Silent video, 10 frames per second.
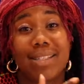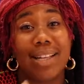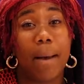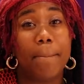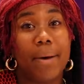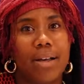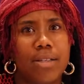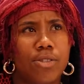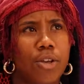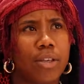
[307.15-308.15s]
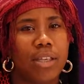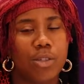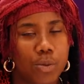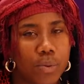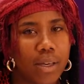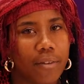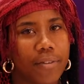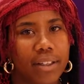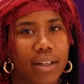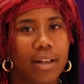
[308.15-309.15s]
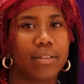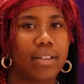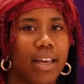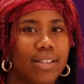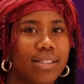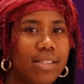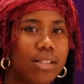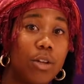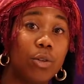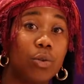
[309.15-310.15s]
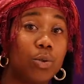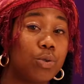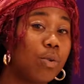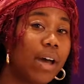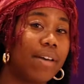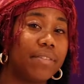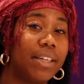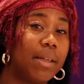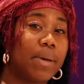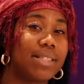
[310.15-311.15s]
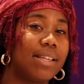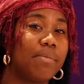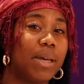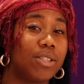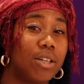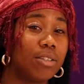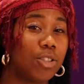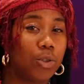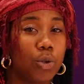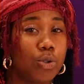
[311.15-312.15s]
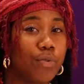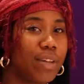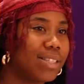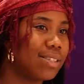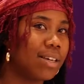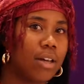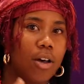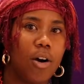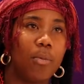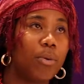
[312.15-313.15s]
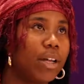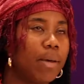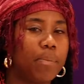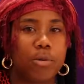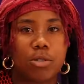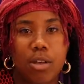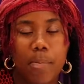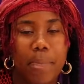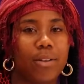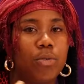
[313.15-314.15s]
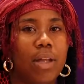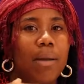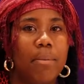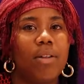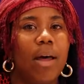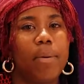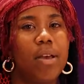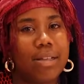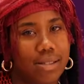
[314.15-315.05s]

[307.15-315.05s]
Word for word: C'est la base de qui je suis, en fait, en tant qu'artiste. Toujours invité des personnes émergentes. J'ai toujours fait ça. On me connaît pour ça. Partout dans le monde, en plus.